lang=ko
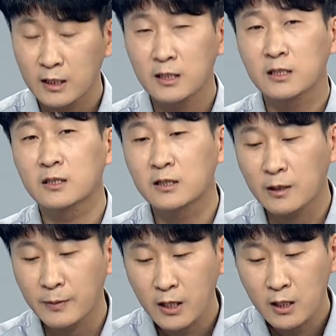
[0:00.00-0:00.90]
오. 어. 그런
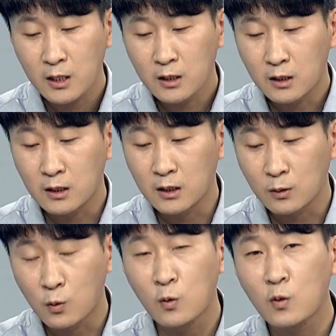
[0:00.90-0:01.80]
다음에 어,
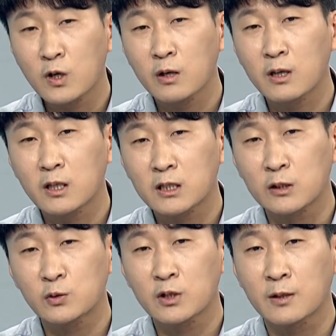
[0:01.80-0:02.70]
공공기관의
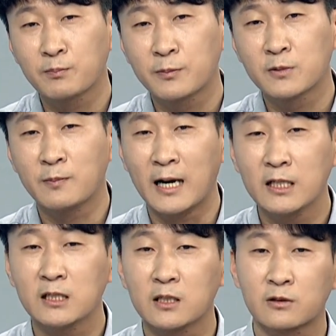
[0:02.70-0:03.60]
자소서 기법들
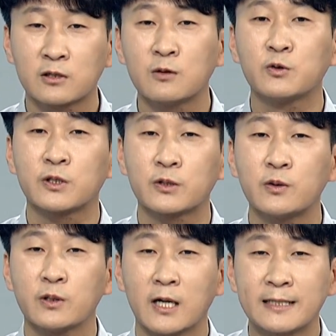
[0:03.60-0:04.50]
많이
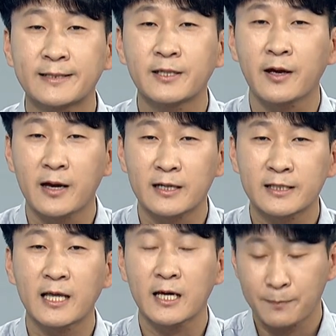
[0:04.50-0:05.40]
들어보셨죠? STAR
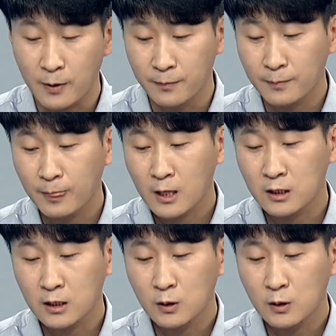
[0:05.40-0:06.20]
스타 기법. 네.